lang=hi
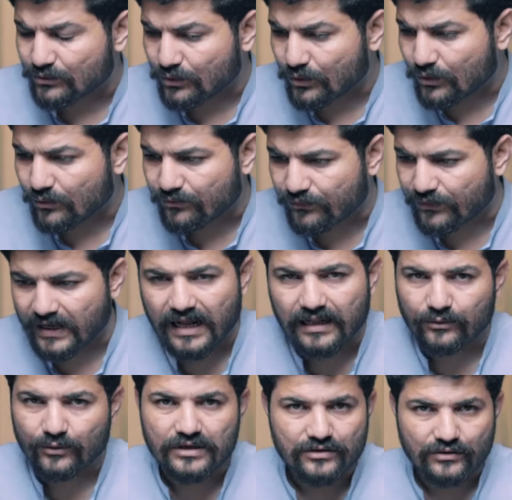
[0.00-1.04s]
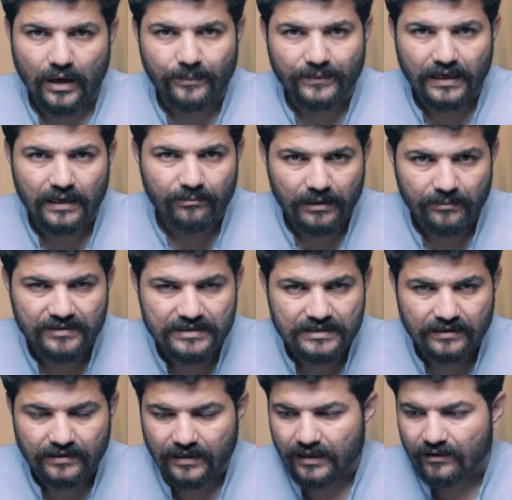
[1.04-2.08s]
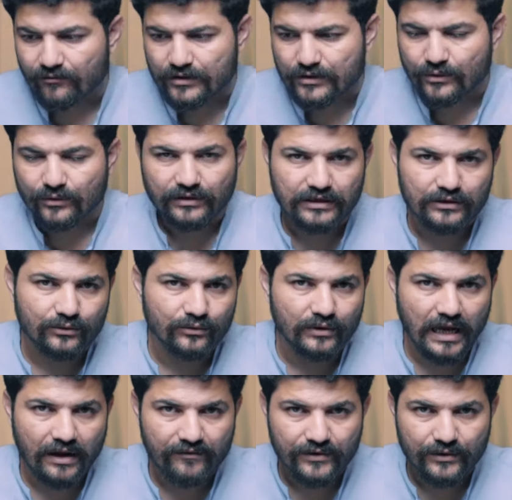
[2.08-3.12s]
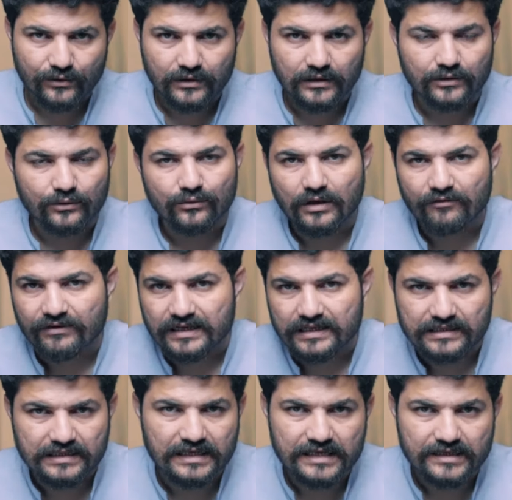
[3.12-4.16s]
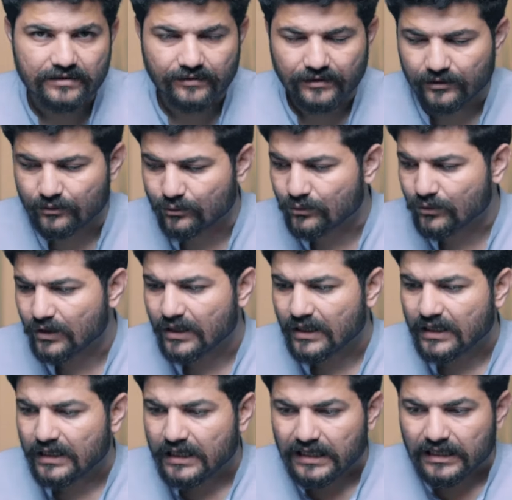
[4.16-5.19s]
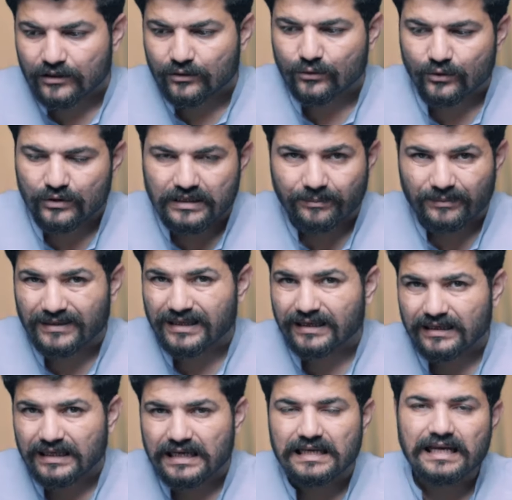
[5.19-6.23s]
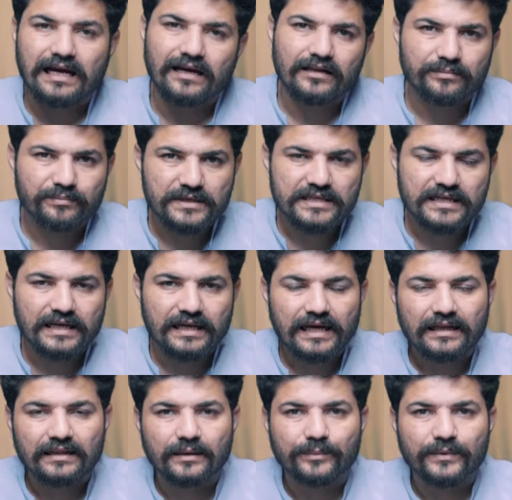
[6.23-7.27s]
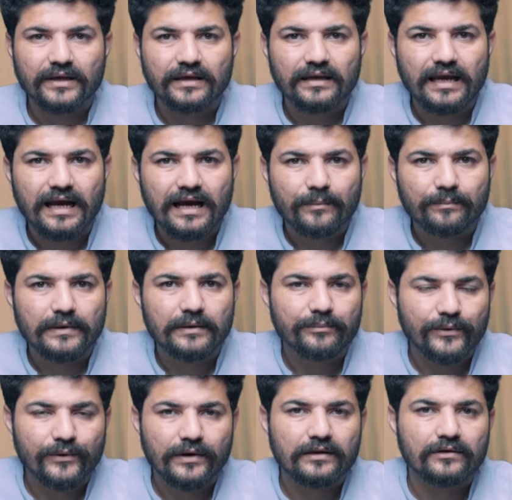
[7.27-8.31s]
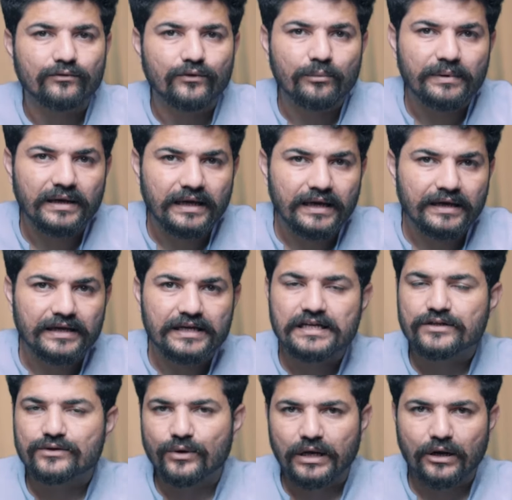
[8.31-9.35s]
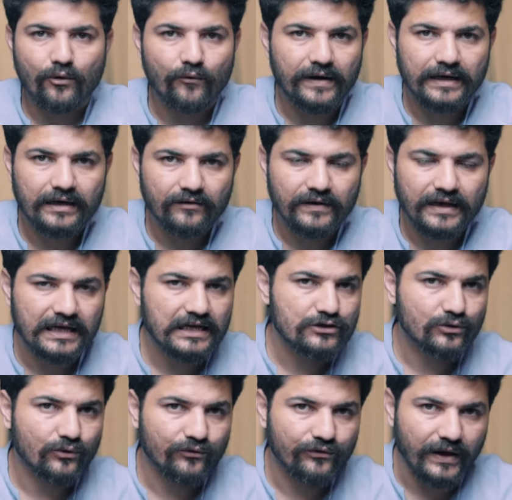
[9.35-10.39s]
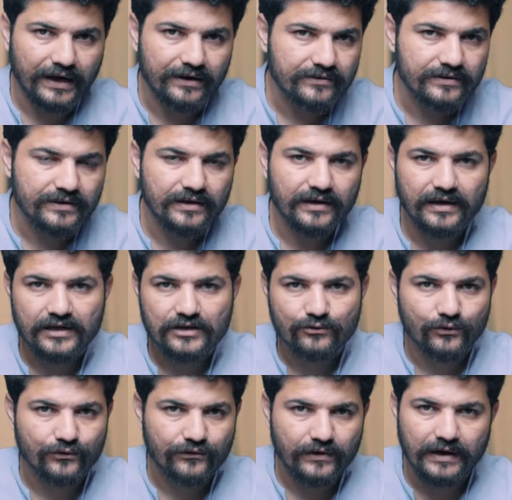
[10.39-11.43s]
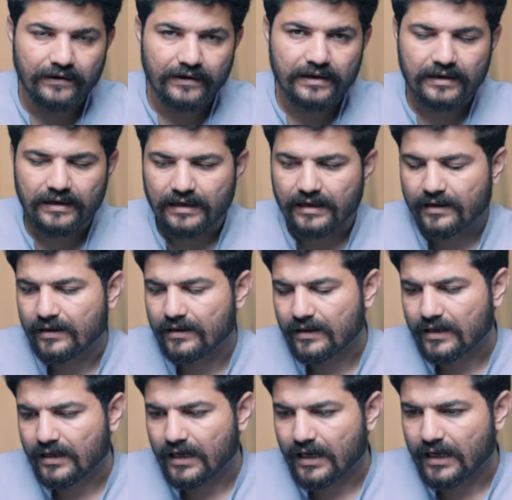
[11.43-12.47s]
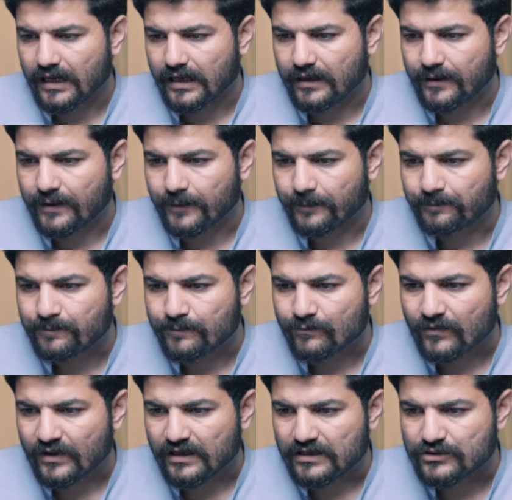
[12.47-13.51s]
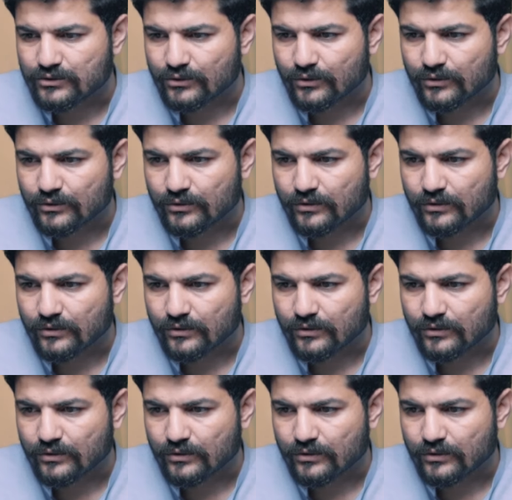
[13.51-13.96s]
तो फिलहाल तो ये शॉप टेन मिनट पर चल रहा है वीडियोस के थ्रू लाइव वीडियोस के थ्रू एफिलिएट क्रिएटर्स के थ्रू तो जब तक ये इस पे चलेगा तब तक यहाँ पे प्रोडक्ट्स वो बिकेंगी जो इनोवेटिव हैं जो फैंसी हैं जो ट्रेंडिंग हैं जो